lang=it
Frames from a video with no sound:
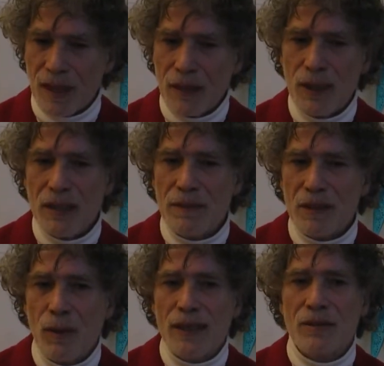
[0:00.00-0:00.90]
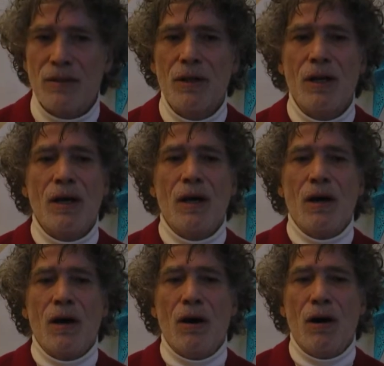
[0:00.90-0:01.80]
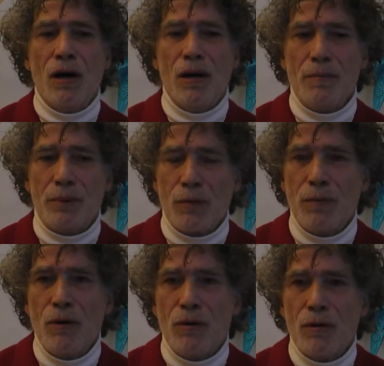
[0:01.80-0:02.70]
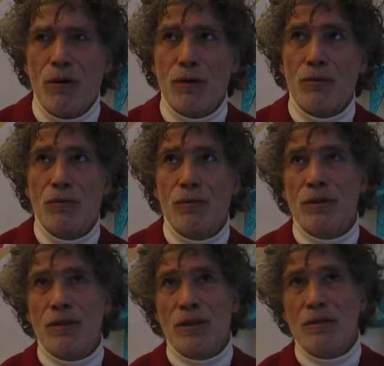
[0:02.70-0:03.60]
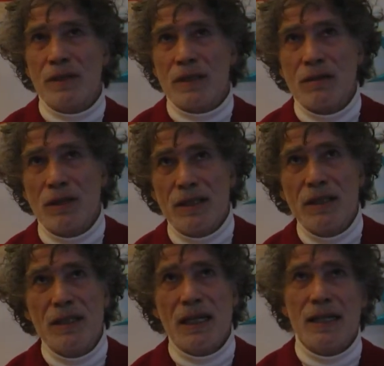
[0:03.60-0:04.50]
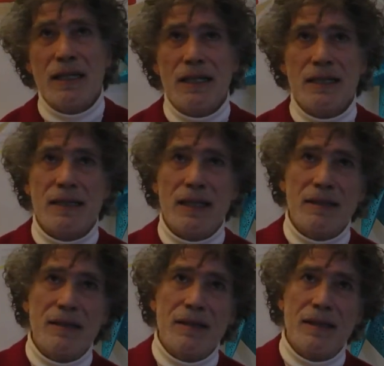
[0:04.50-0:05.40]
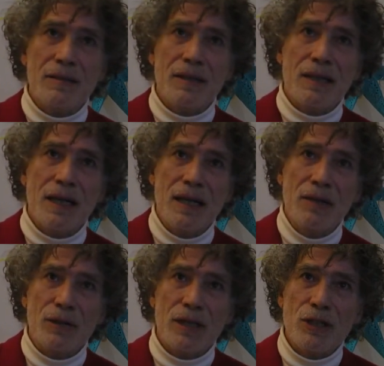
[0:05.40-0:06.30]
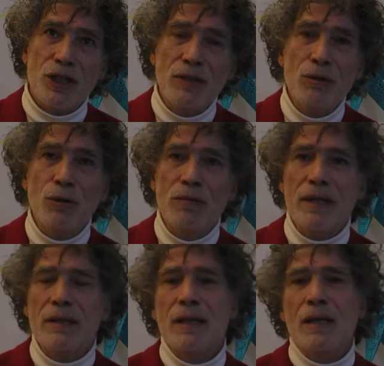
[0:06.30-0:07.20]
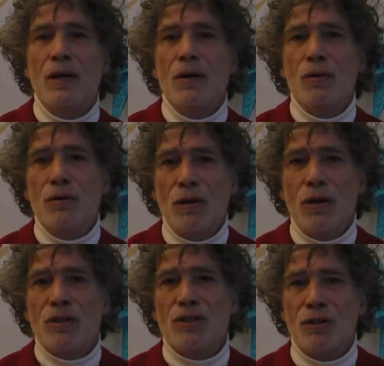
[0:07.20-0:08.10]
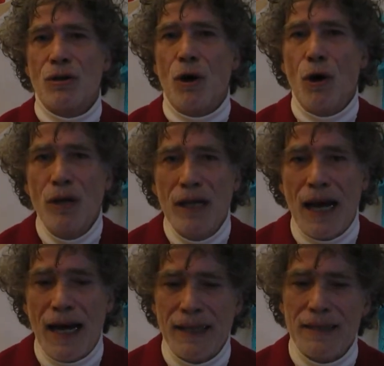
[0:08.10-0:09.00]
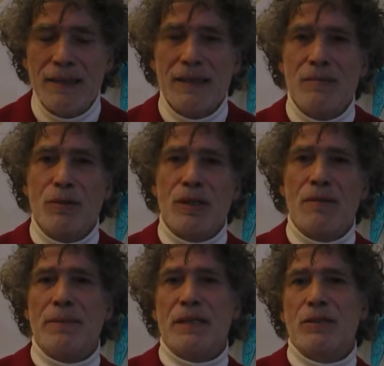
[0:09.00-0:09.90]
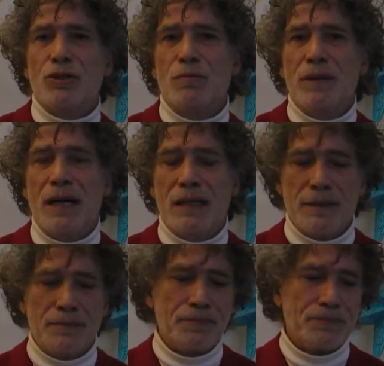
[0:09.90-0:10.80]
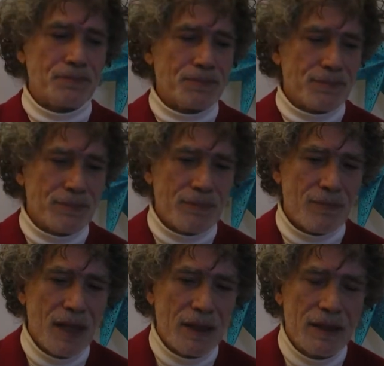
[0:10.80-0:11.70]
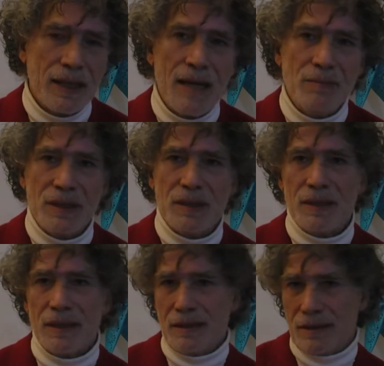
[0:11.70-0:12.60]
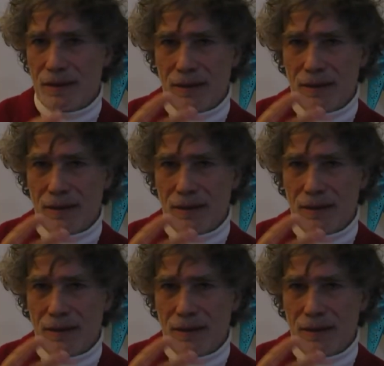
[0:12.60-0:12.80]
Quindi per questo eh, propongo tutti i mercoledì dalle 7 alle ore 19 un corso online, si potrà partecipare tramite